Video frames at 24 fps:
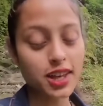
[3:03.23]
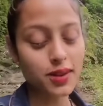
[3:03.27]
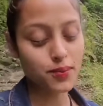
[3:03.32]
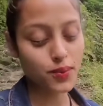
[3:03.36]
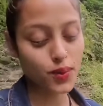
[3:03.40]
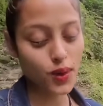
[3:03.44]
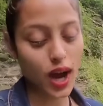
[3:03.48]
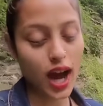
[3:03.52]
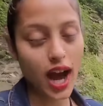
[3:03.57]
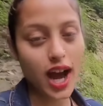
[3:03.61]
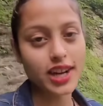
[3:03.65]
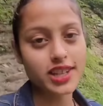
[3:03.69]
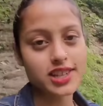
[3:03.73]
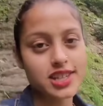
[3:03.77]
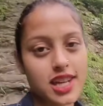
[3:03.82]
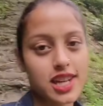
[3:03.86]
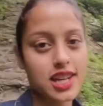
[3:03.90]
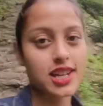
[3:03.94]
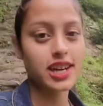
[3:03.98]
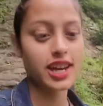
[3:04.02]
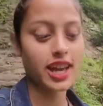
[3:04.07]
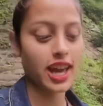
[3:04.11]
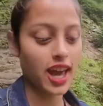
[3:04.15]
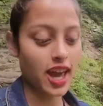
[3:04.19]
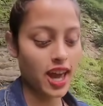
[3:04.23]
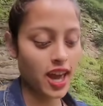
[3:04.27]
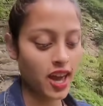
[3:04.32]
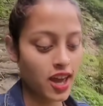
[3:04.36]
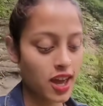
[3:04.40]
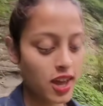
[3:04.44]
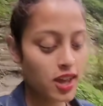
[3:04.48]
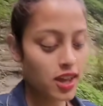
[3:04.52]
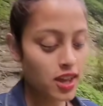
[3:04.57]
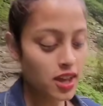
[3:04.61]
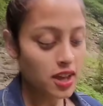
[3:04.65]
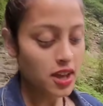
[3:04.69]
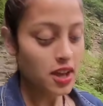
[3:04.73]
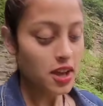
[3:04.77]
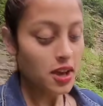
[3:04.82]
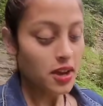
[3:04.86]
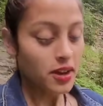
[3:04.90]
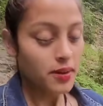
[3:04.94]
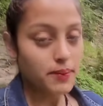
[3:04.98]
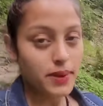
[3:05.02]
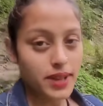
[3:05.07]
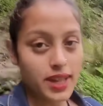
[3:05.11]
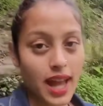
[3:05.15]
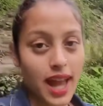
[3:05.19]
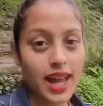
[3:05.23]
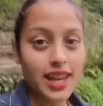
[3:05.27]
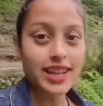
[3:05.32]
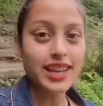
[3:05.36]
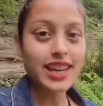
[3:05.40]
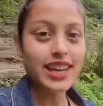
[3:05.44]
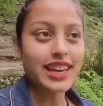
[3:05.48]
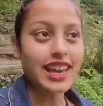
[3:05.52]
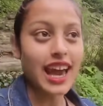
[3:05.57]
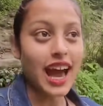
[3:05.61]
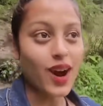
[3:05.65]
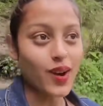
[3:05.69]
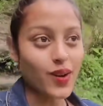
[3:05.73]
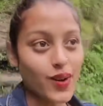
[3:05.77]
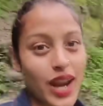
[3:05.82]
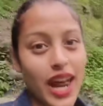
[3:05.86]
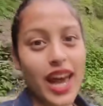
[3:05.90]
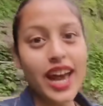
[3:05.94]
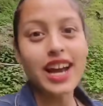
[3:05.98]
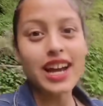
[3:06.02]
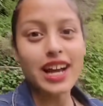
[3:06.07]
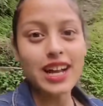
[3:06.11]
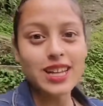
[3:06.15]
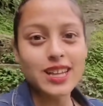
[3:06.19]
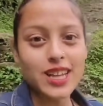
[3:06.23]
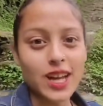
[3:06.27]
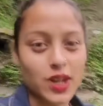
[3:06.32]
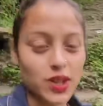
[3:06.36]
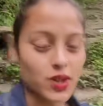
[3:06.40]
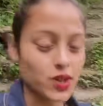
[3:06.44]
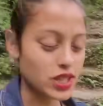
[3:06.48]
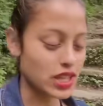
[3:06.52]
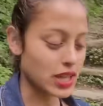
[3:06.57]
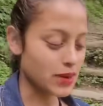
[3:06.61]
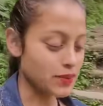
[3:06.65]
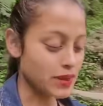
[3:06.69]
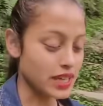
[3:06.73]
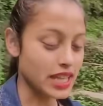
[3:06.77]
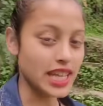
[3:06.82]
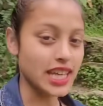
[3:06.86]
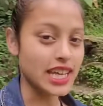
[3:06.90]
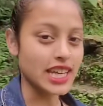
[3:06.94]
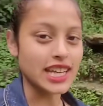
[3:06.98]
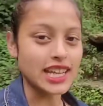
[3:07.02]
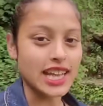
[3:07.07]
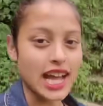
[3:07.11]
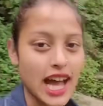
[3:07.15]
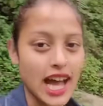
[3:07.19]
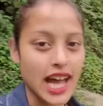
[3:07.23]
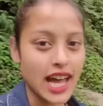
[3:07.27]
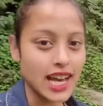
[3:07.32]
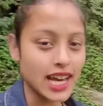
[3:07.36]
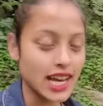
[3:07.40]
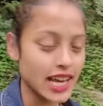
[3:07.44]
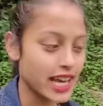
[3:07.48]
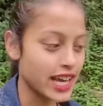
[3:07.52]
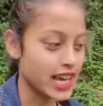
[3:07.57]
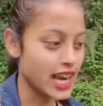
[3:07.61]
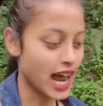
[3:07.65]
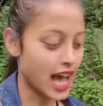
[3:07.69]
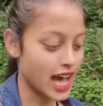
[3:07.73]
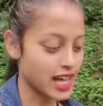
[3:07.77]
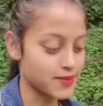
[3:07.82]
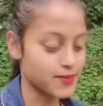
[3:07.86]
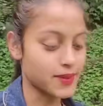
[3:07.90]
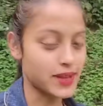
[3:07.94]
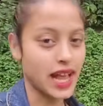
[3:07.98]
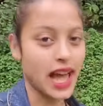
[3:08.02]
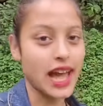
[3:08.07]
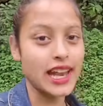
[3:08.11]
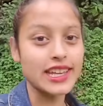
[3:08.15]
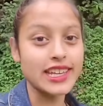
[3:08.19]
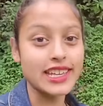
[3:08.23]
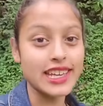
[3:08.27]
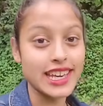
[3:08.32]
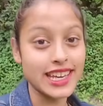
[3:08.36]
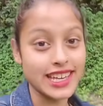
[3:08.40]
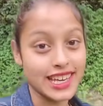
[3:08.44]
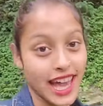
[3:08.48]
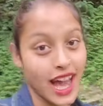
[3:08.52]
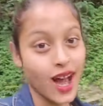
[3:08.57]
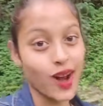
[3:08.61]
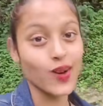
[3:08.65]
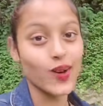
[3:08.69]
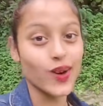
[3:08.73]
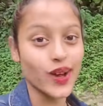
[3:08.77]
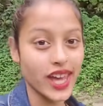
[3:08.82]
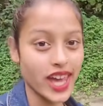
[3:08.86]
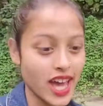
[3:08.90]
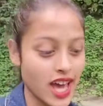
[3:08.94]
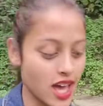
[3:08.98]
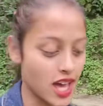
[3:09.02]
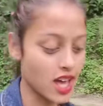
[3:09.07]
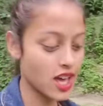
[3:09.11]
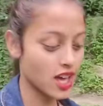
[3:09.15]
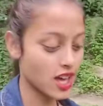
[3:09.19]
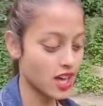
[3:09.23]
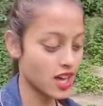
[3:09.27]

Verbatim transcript: के बुखार चल रहे हैं पता नहीं ये क्या हो रहा है कल तक तो सब ठीक ही था लेकिन आज पता नहीं ये क्या हो गया